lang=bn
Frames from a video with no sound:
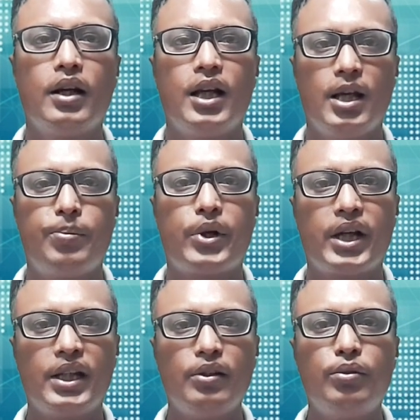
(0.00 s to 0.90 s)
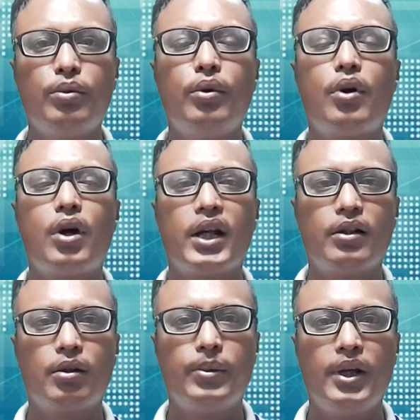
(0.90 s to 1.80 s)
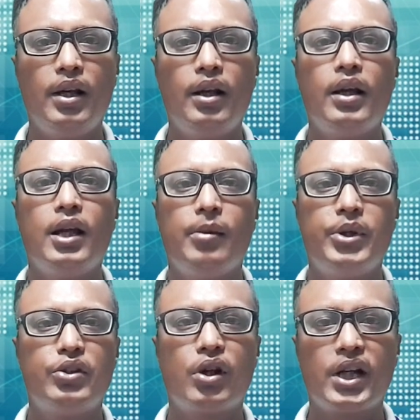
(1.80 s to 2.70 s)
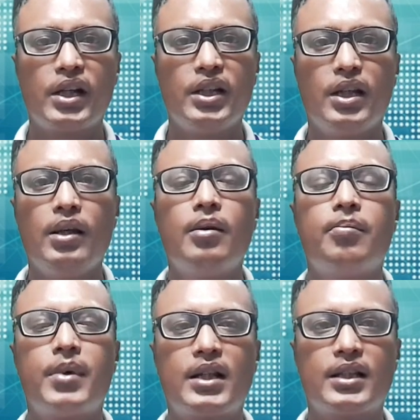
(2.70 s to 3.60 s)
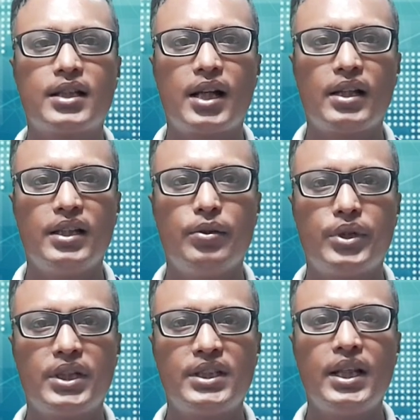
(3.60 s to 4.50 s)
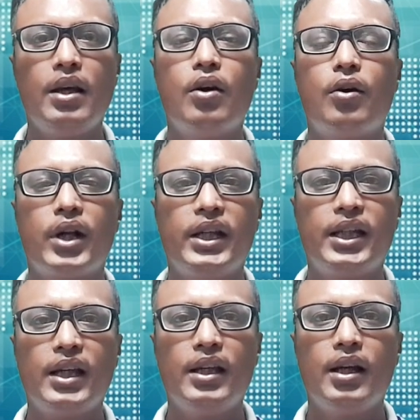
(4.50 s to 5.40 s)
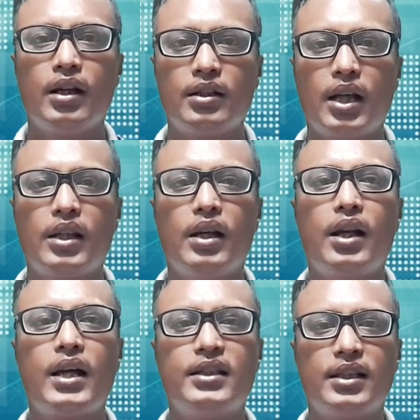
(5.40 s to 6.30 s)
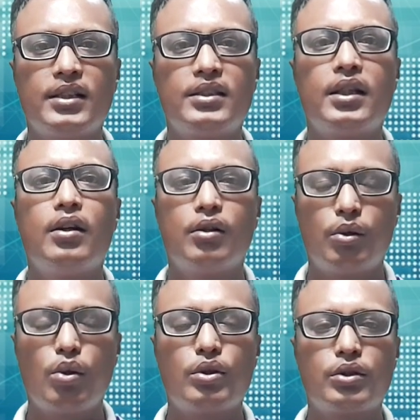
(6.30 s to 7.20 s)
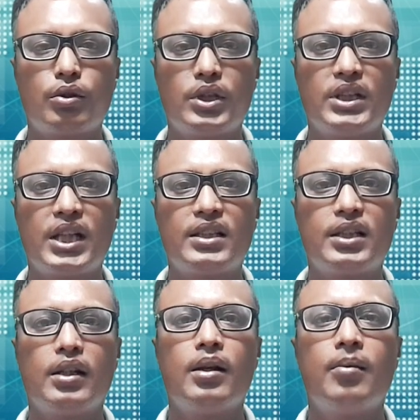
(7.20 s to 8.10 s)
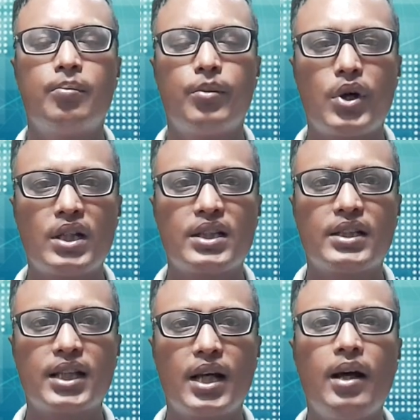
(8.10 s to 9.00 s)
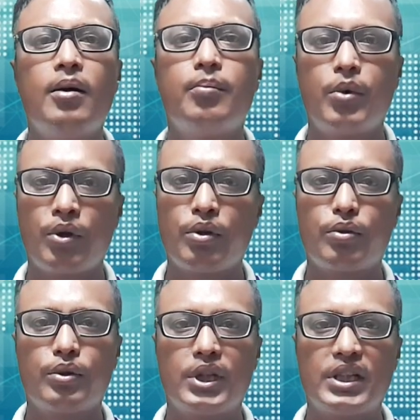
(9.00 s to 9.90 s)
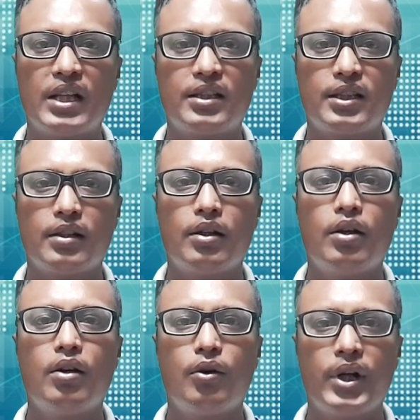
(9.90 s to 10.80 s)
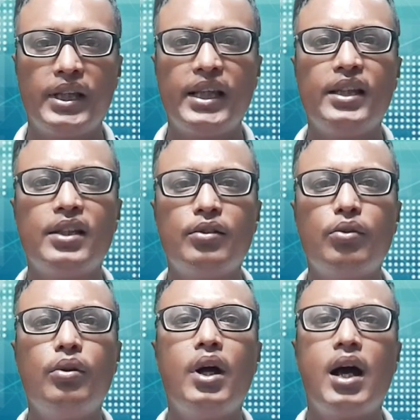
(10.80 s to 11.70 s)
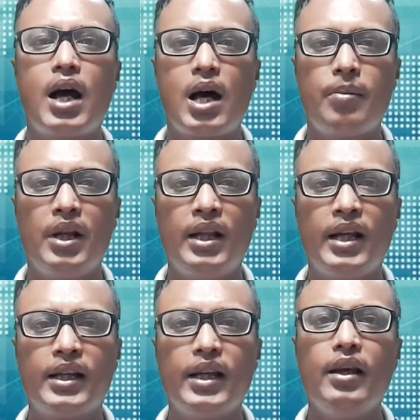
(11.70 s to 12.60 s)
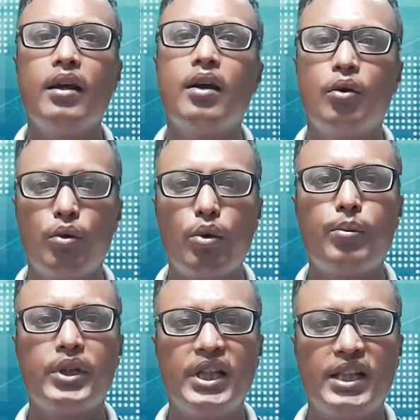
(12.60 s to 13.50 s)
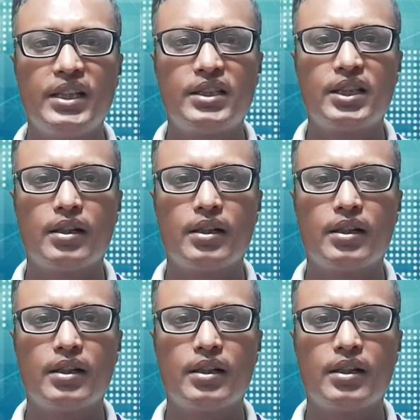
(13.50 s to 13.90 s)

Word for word: এরপরে কিন্তু অনেক কফিল এই বিষয়টা নিয়ে মাথা ছাড়া দিয়ে উঠেছে অনেকেই তাদের লাইসেন্স ক্লোজ করতে যাচ্ছেন মোয়াসাসা বন্ধ করতে যাচ্ছেন অনেকেই কিন্তু আমেলদেরকে হুরুবও দিয়ে দিচ্ছেন